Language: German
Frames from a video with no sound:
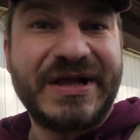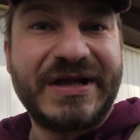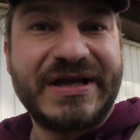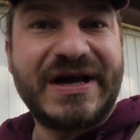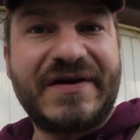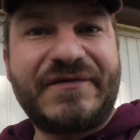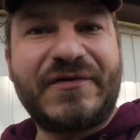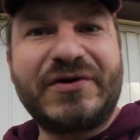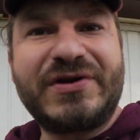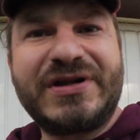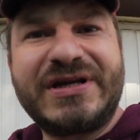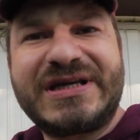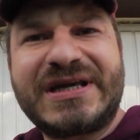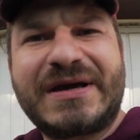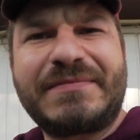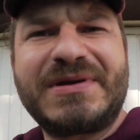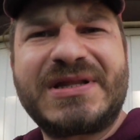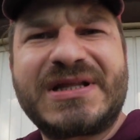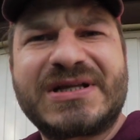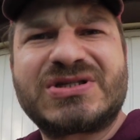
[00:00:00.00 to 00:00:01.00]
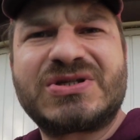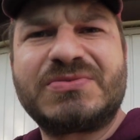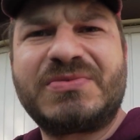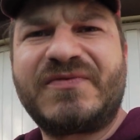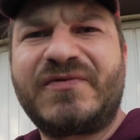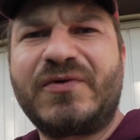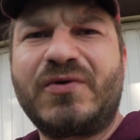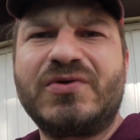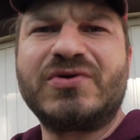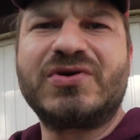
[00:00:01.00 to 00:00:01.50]
Ja, Freunde, ich habe mich dazu
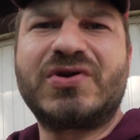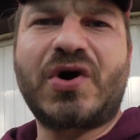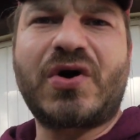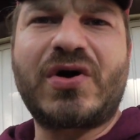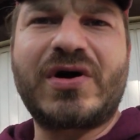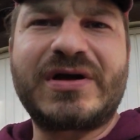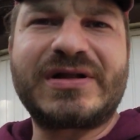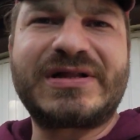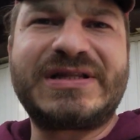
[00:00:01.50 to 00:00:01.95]
bewogen, doch